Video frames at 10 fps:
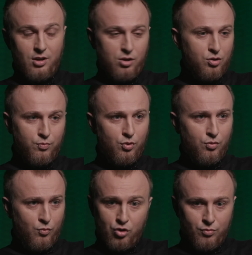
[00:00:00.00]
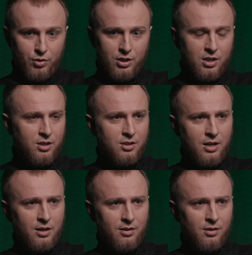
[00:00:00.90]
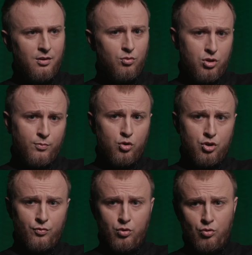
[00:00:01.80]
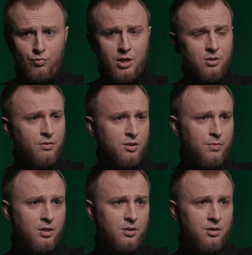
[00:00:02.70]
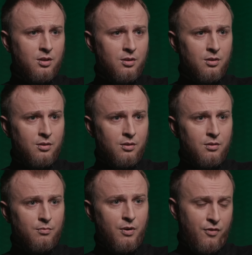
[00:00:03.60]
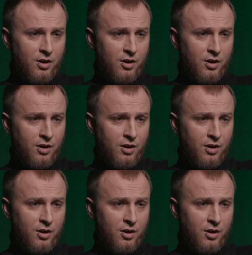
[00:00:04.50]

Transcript: Я не спорю. Может быть, я не идеальный. Но со мной живут, и у меня есть 25 детей. По